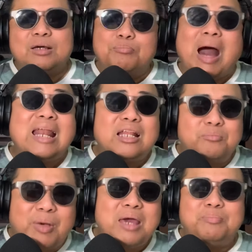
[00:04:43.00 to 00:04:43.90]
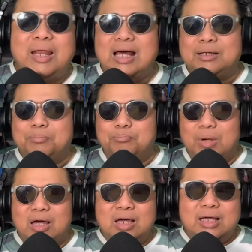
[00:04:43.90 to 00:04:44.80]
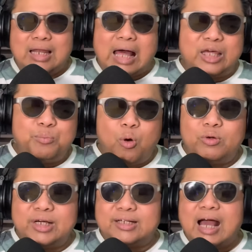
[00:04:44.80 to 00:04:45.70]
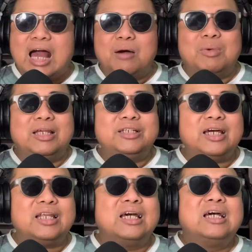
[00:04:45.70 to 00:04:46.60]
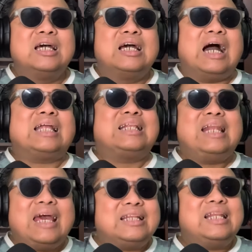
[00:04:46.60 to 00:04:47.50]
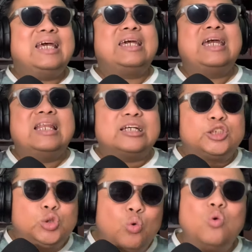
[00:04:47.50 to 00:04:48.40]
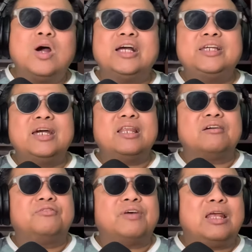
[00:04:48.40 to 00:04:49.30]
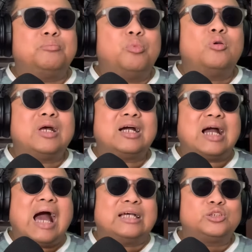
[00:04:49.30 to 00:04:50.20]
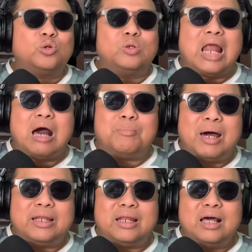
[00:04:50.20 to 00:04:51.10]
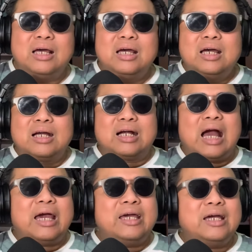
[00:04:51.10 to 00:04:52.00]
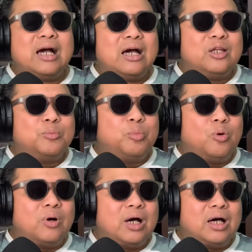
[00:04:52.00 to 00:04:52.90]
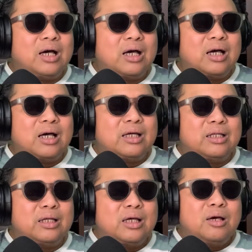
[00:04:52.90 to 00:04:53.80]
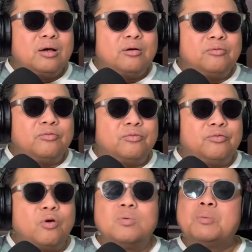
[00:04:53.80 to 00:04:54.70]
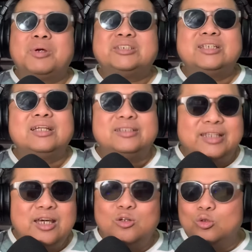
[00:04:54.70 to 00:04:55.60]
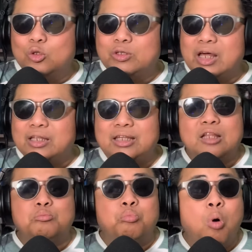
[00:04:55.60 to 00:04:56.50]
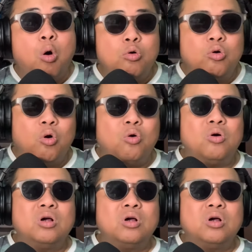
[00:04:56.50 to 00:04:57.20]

Banat Bay pala. Lagi po ako nagkakamali dyan. At lately, kinasuhan niya, nag-file po ng kaso laban kay uh, ano po, uh, former President Digong Duterte at Bongo.